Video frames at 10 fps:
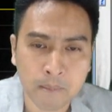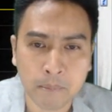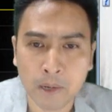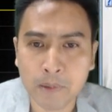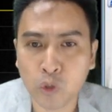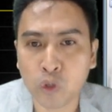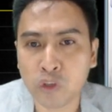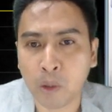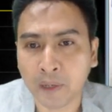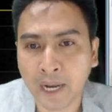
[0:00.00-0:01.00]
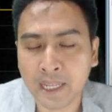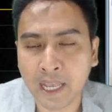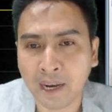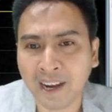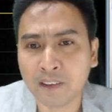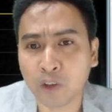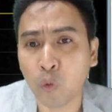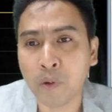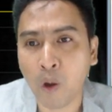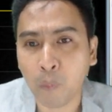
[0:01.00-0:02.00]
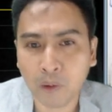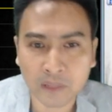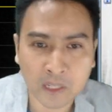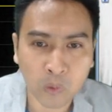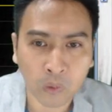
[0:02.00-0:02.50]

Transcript: มันไม่มีชุดทดสอบของแท่งเทียนดังนั้นจะดูไม่ออกว่าเราตีถูกก็